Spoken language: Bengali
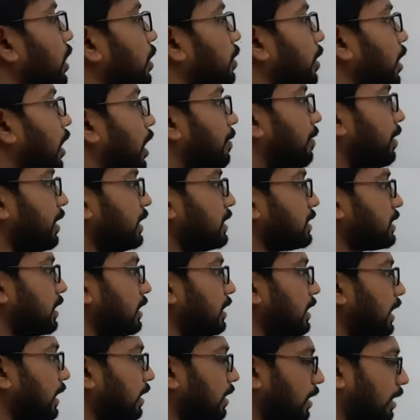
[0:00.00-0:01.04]
কারণ আমার এই
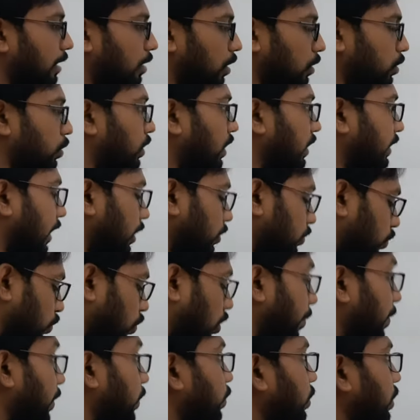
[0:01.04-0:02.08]
চ্যানেলে গতকালকে একজন
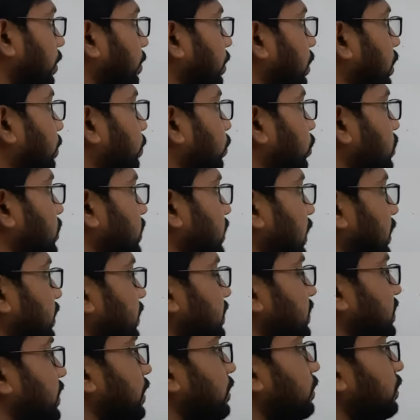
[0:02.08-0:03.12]
কমেন্ট করে বলেছিল যে
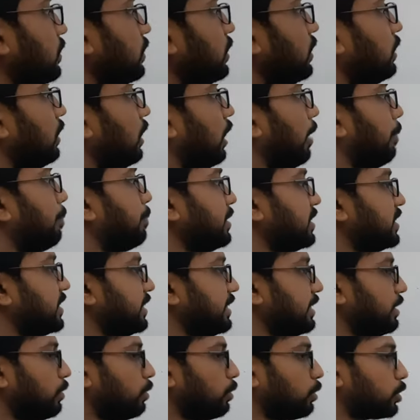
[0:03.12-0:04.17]
স্যার
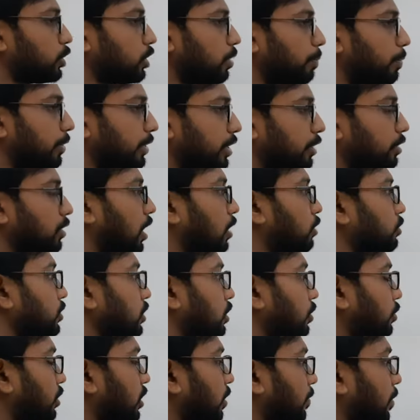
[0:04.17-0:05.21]
বিসিডি কোড সম্পর্কে একটু
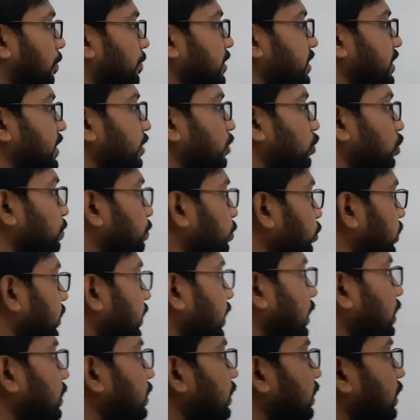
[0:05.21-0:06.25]
আলোচনা করেন আমরা বিসিডি কোড বুঝি
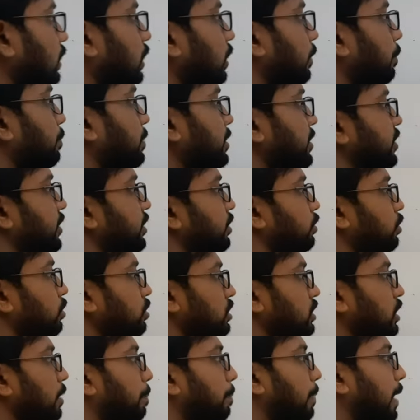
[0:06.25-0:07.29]
না বিসিডি কোড
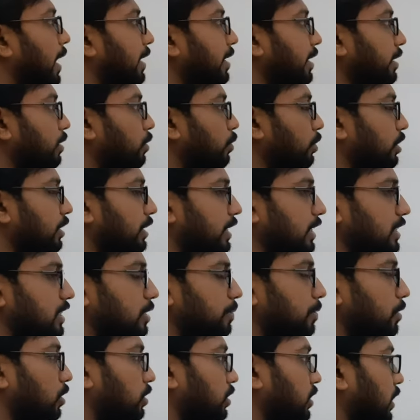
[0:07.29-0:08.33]
হচ্ছে বাইনারি কোডের
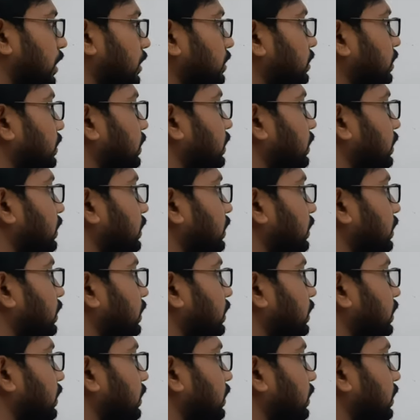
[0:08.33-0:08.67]
ডেসিমেল অর্থাৎ